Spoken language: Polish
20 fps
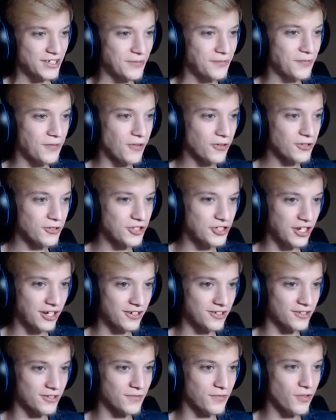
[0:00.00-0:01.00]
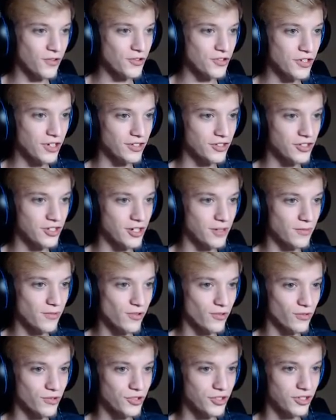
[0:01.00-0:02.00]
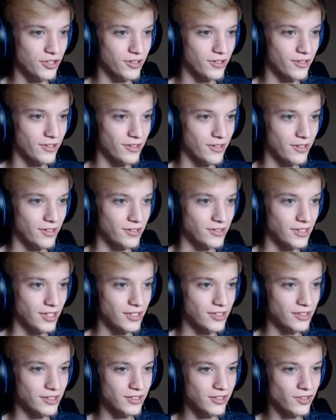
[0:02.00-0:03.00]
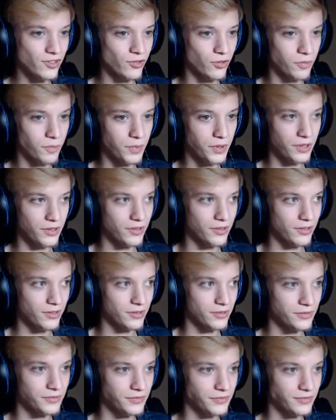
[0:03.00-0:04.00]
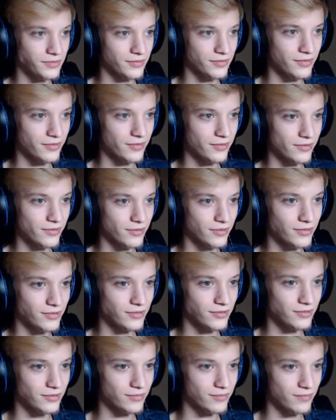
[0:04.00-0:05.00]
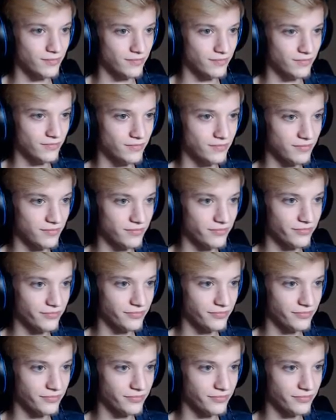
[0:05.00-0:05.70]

foksiak, foksiacz nam ruszy. Tak z no to niech się ruszy, wygramy. I tak. Mhm.